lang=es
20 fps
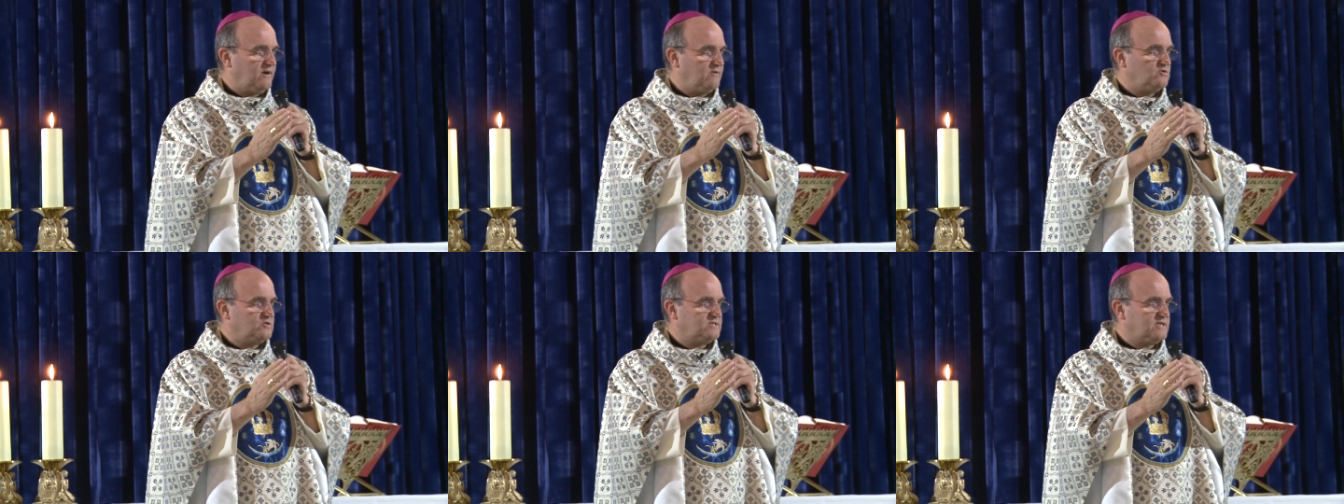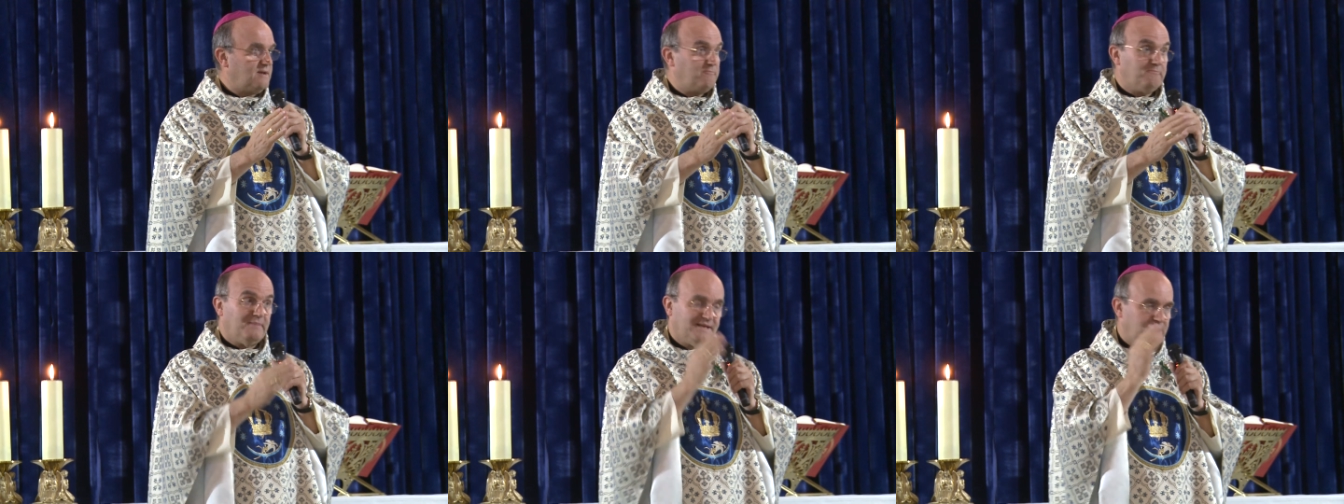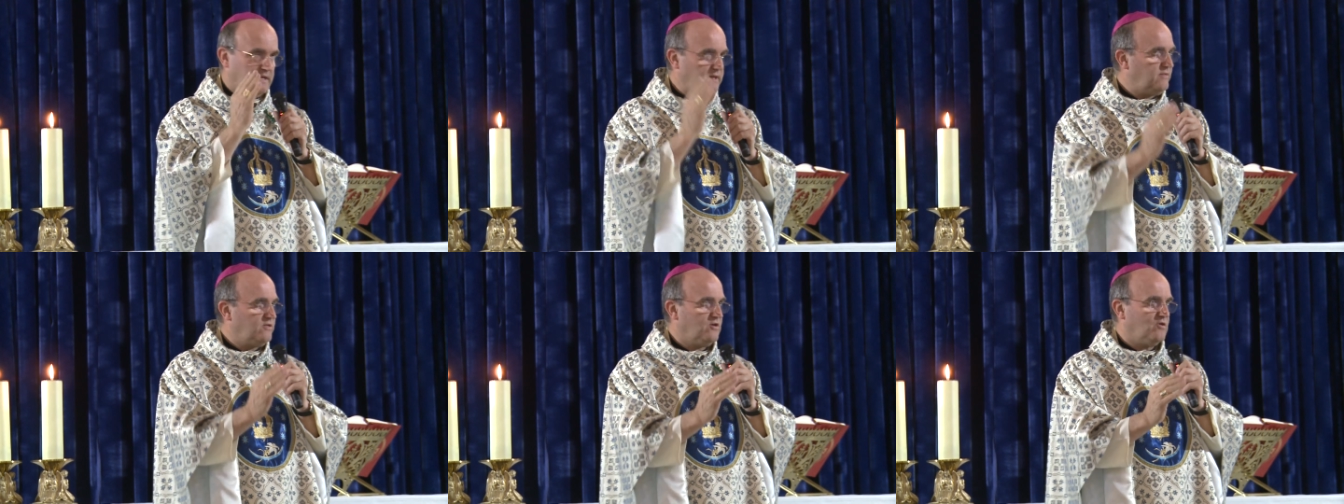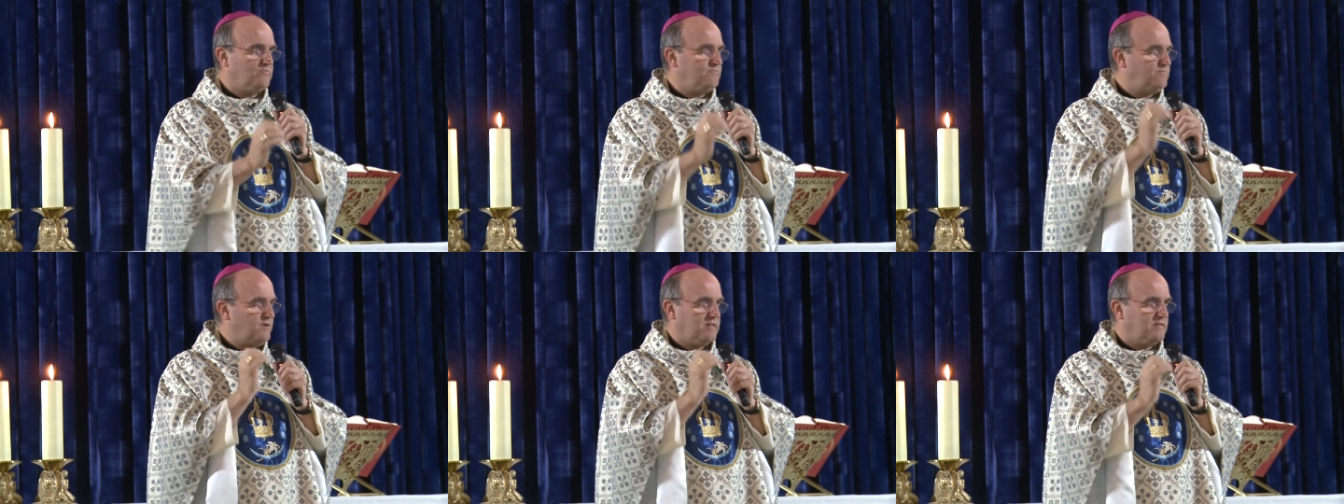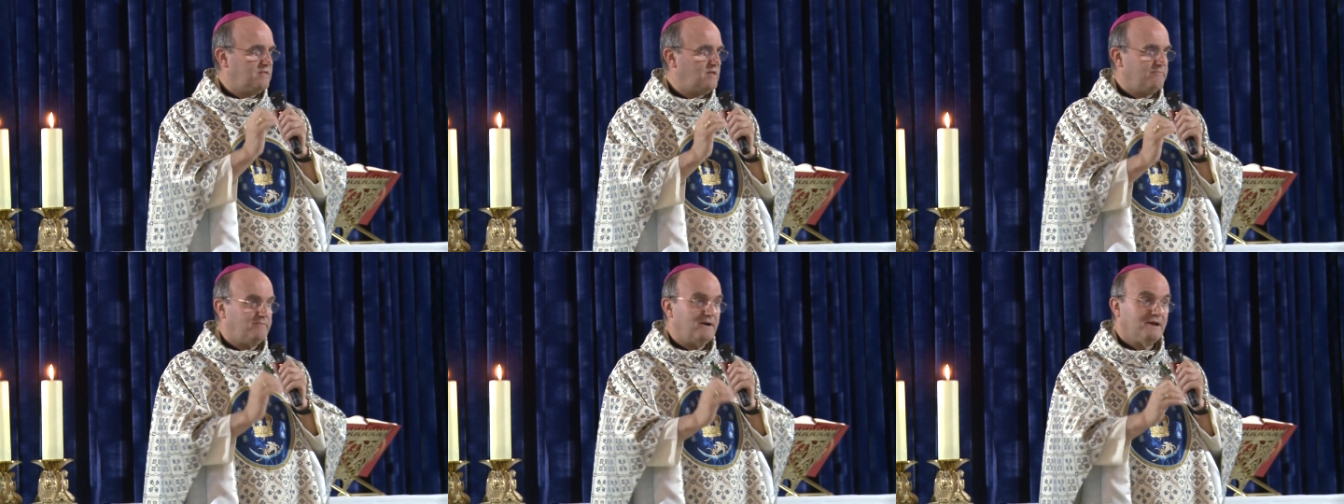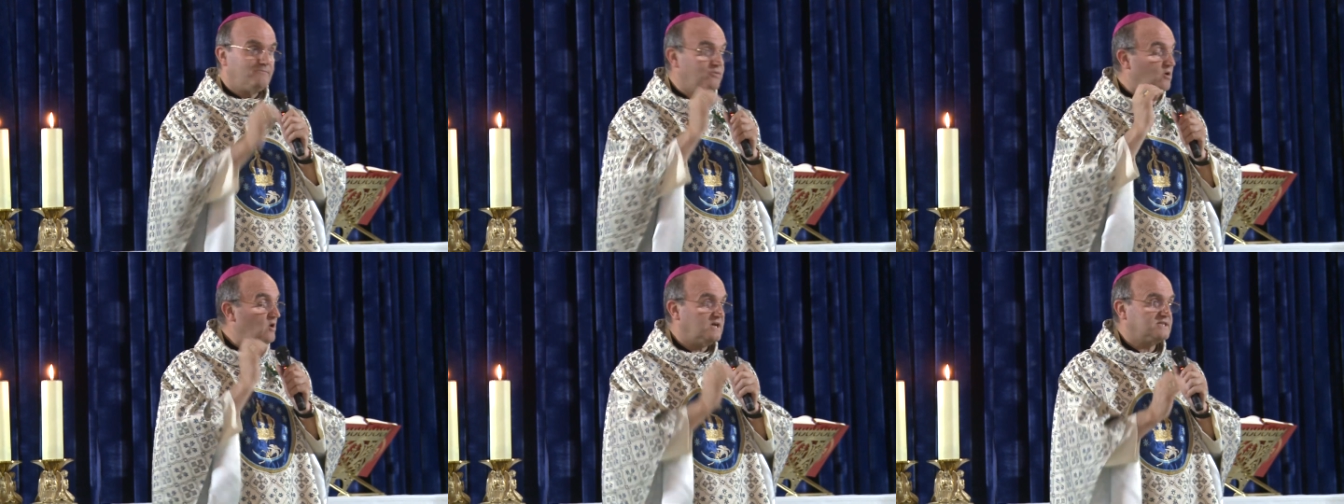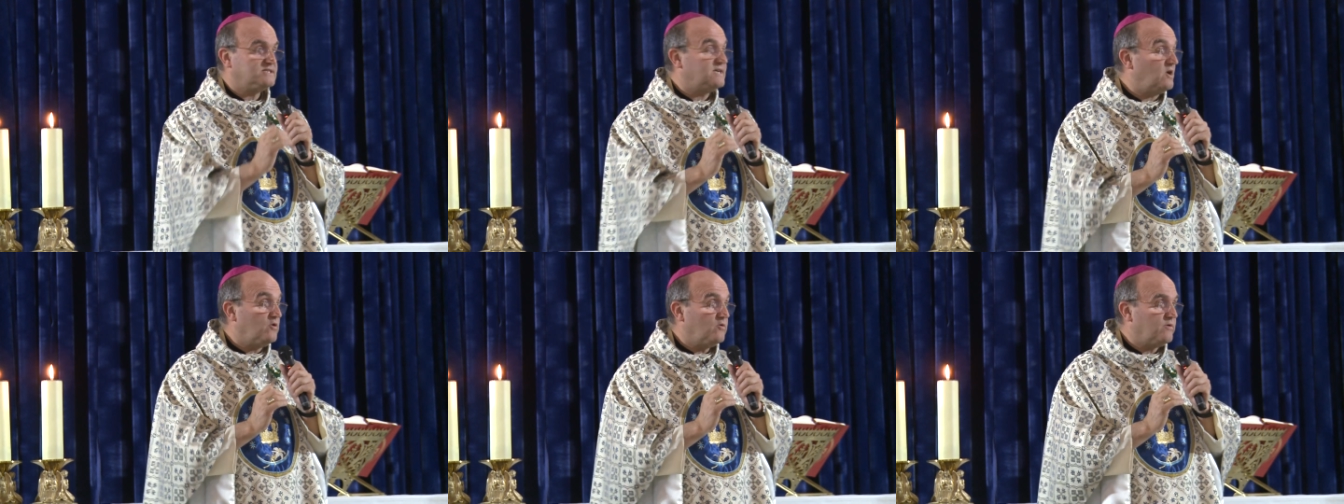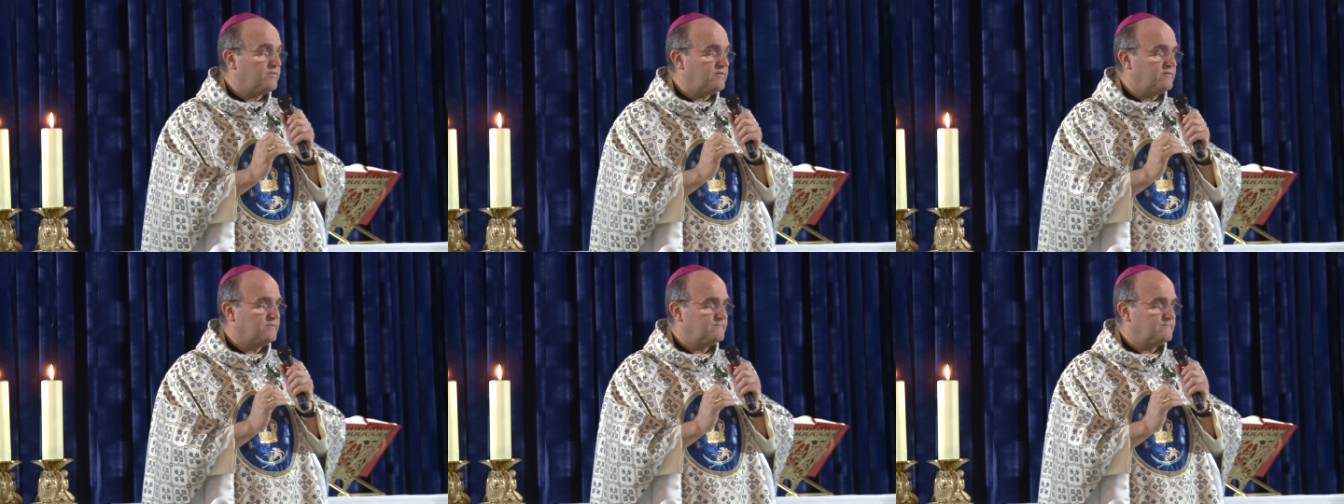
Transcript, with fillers: nuestra petición principal por la salud.